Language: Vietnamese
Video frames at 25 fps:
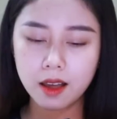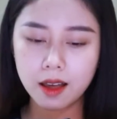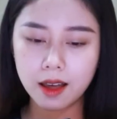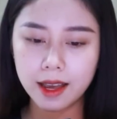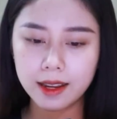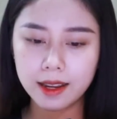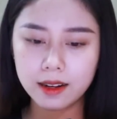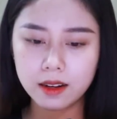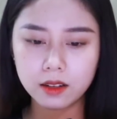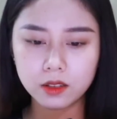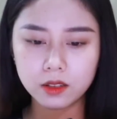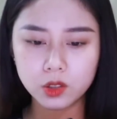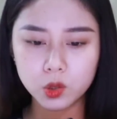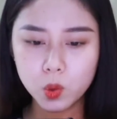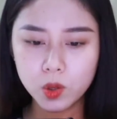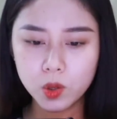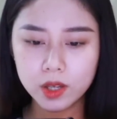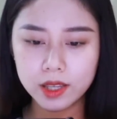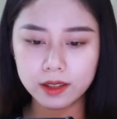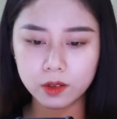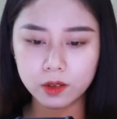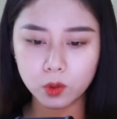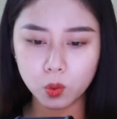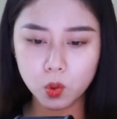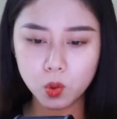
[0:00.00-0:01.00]
Hai lần xuất
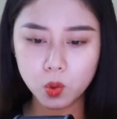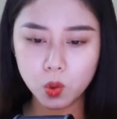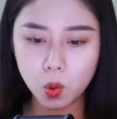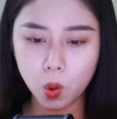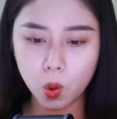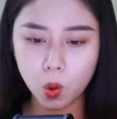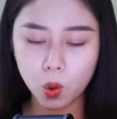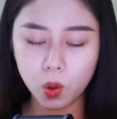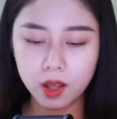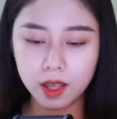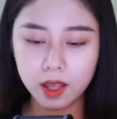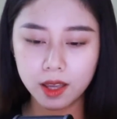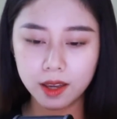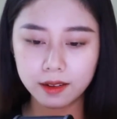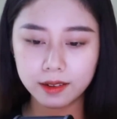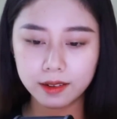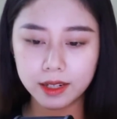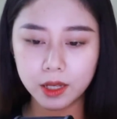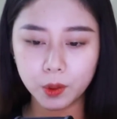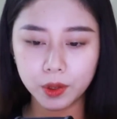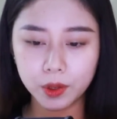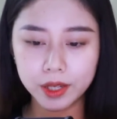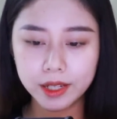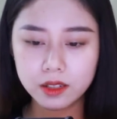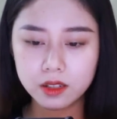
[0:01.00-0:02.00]
hiện của cô
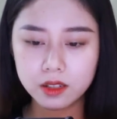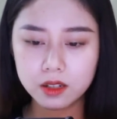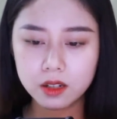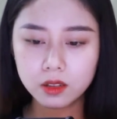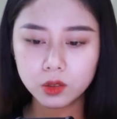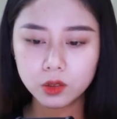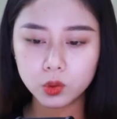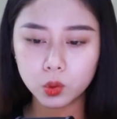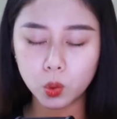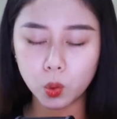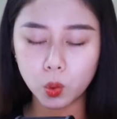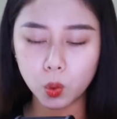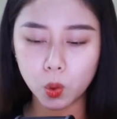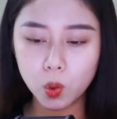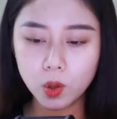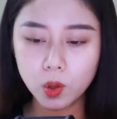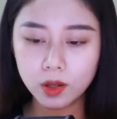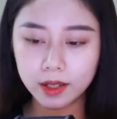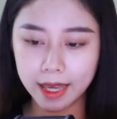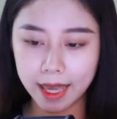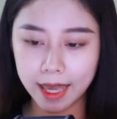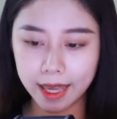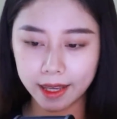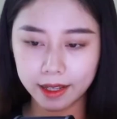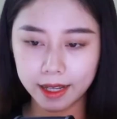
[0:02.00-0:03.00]
Đều hết sức thu hút
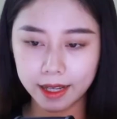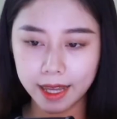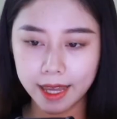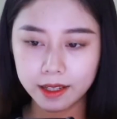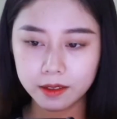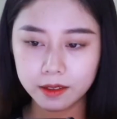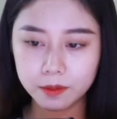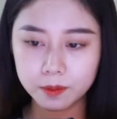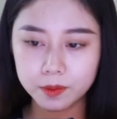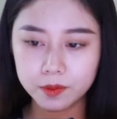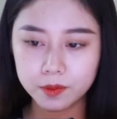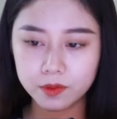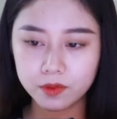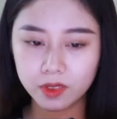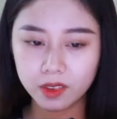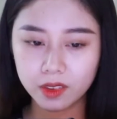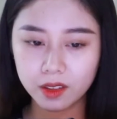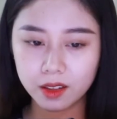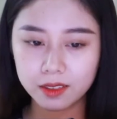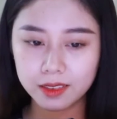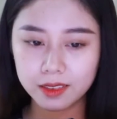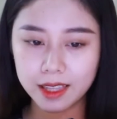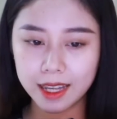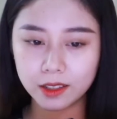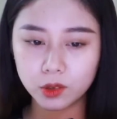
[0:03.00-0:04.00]
kẻ khác
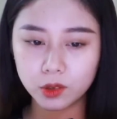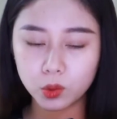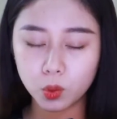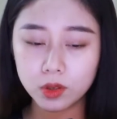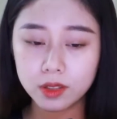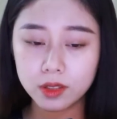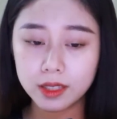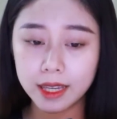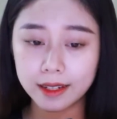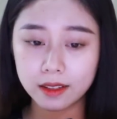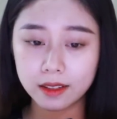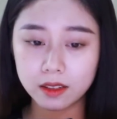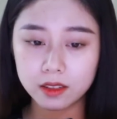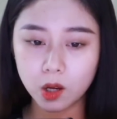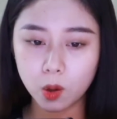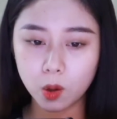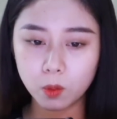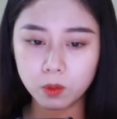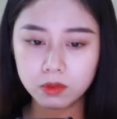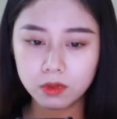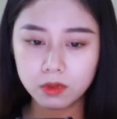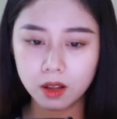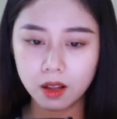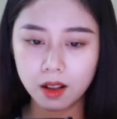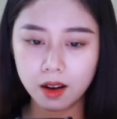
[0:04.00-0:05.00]
Thành Tú nhanh
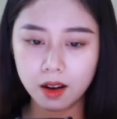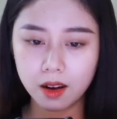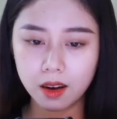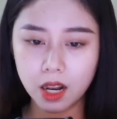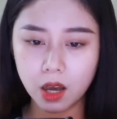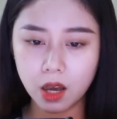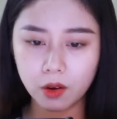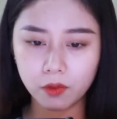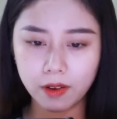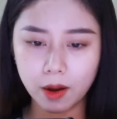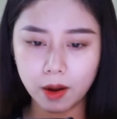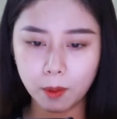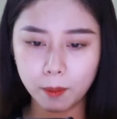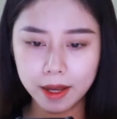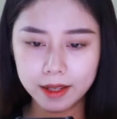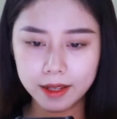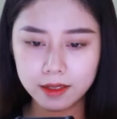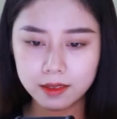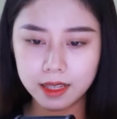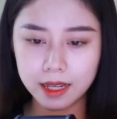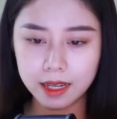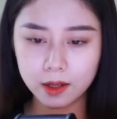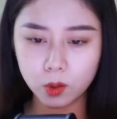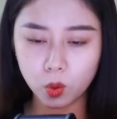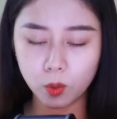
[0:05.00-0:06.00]
chóng Lọt vào mắt
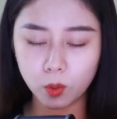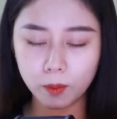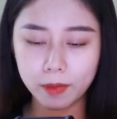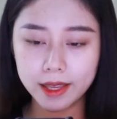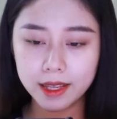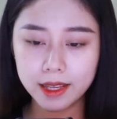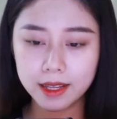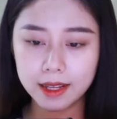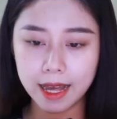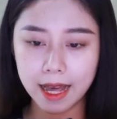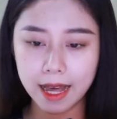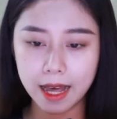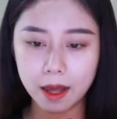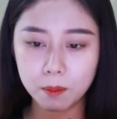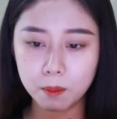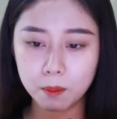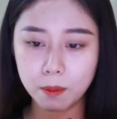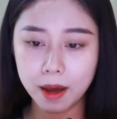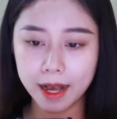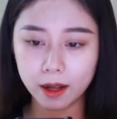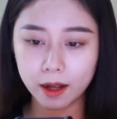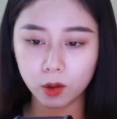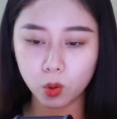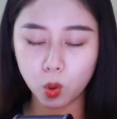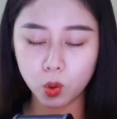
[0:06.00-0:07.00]
xanh của mấy gã
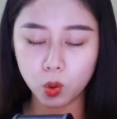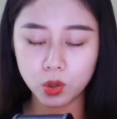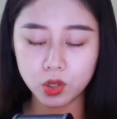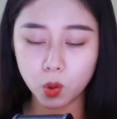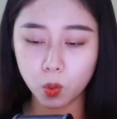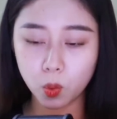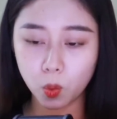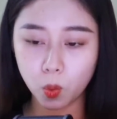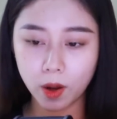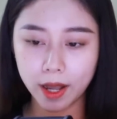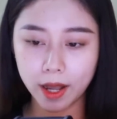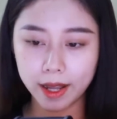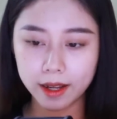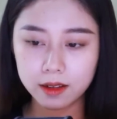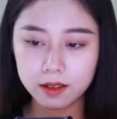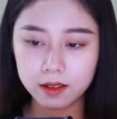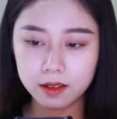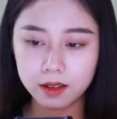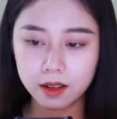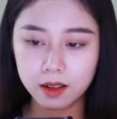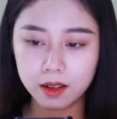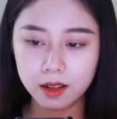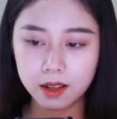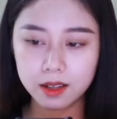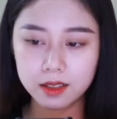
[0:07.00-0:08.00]
ma cô trong quán
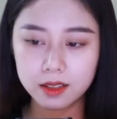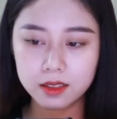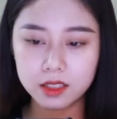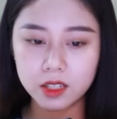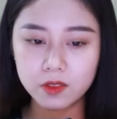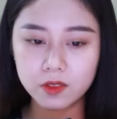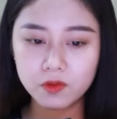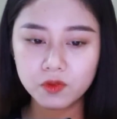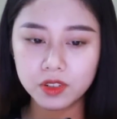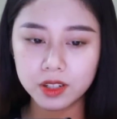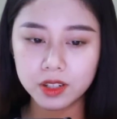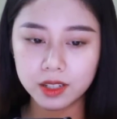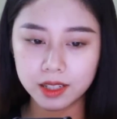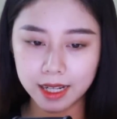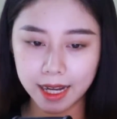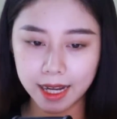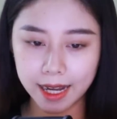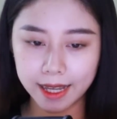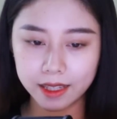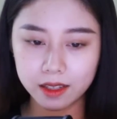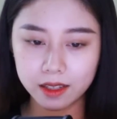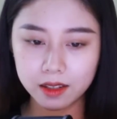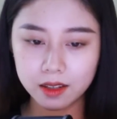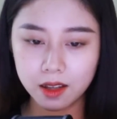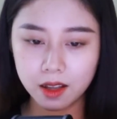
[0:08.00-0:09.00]
Chính Vương
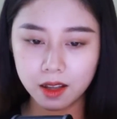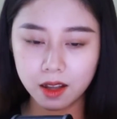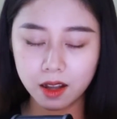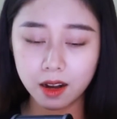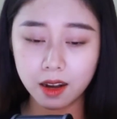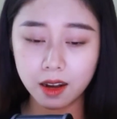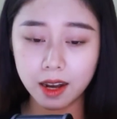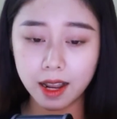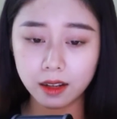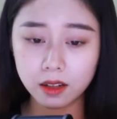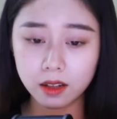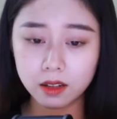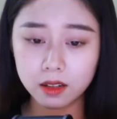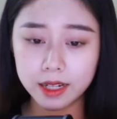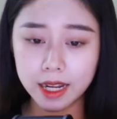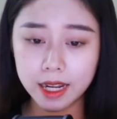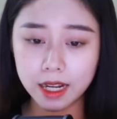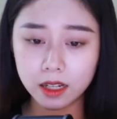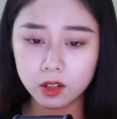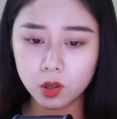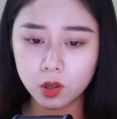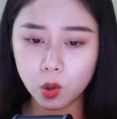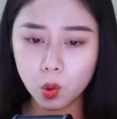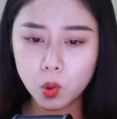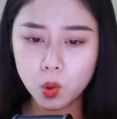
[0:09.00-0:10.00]
Khải Là người đã
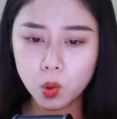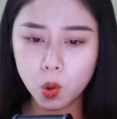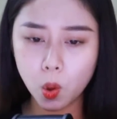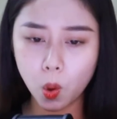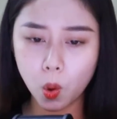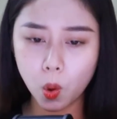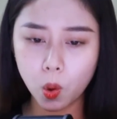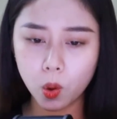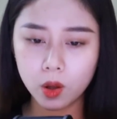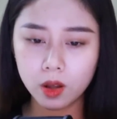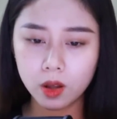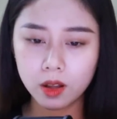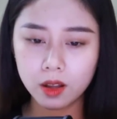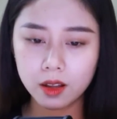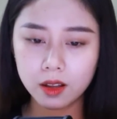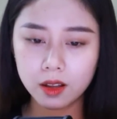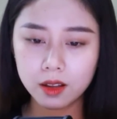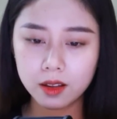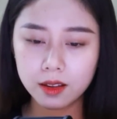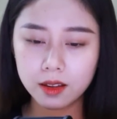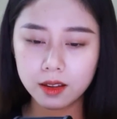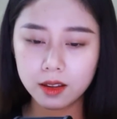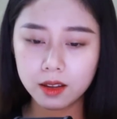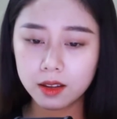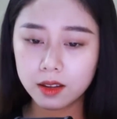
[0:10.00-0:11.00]
cứu cô
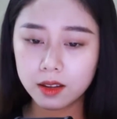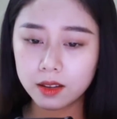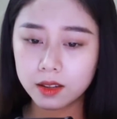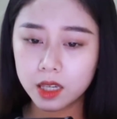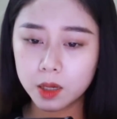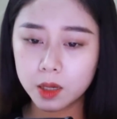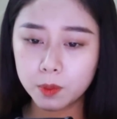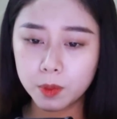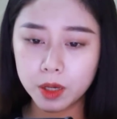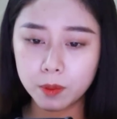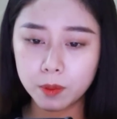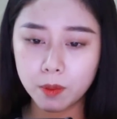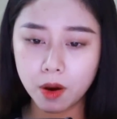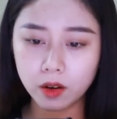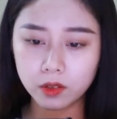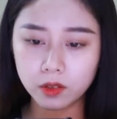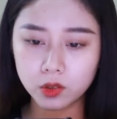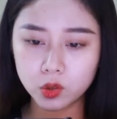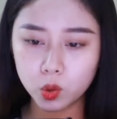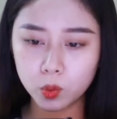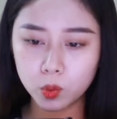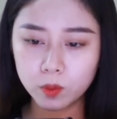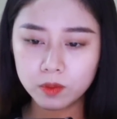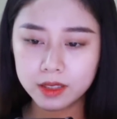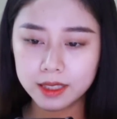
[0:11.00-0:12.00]
Khi bị bọn
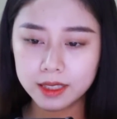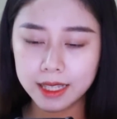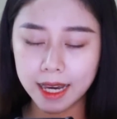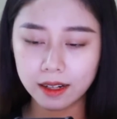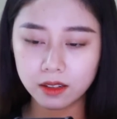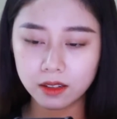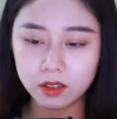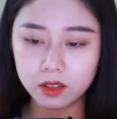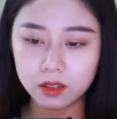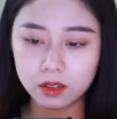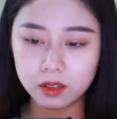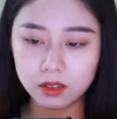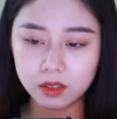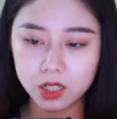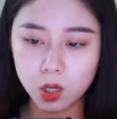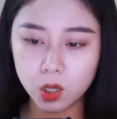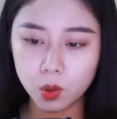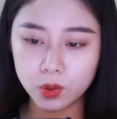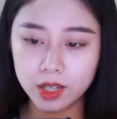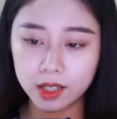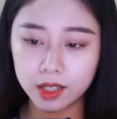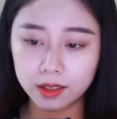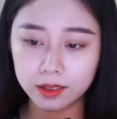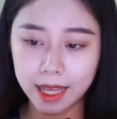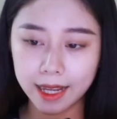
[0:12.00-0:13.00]
chúng chặn đường sau
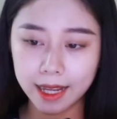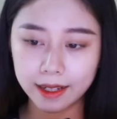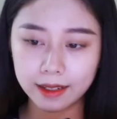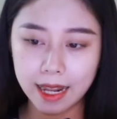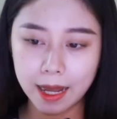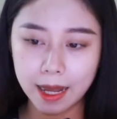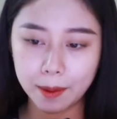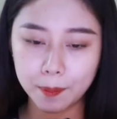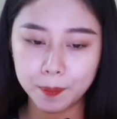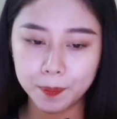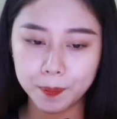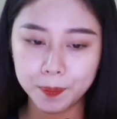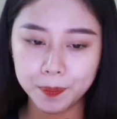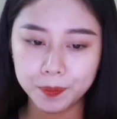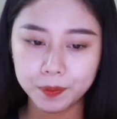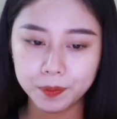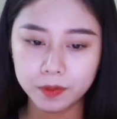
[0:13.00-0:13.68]
giờ tan làm